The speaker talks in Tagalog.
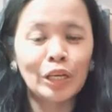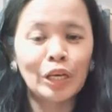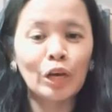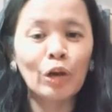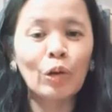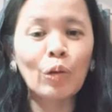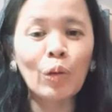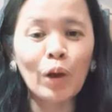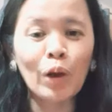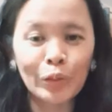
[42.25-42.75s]

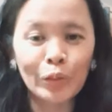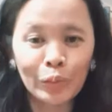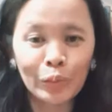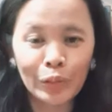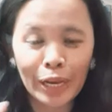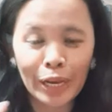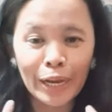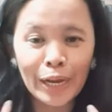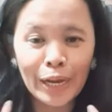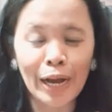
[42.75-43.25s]
kung ano
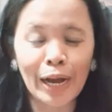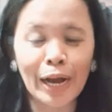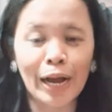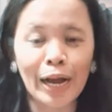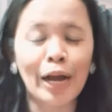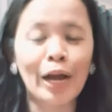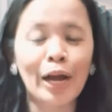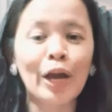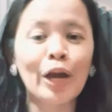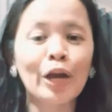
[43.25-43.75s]
talaga
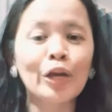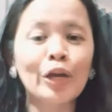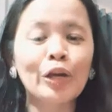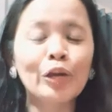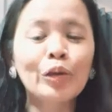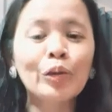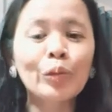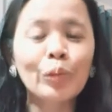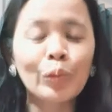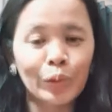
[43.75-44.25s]

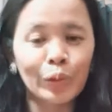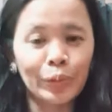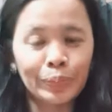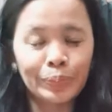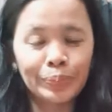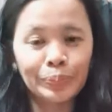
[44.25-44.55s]
yung